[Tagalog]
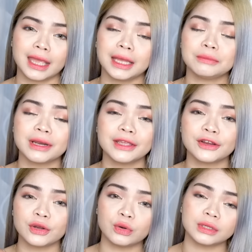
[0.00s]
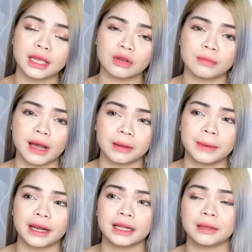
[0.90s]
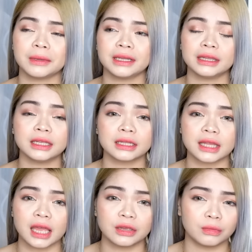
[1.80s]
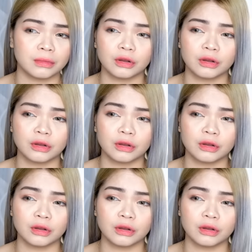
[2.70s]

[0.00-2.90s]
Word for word: And bring your own eco bag para naman hindi na tayo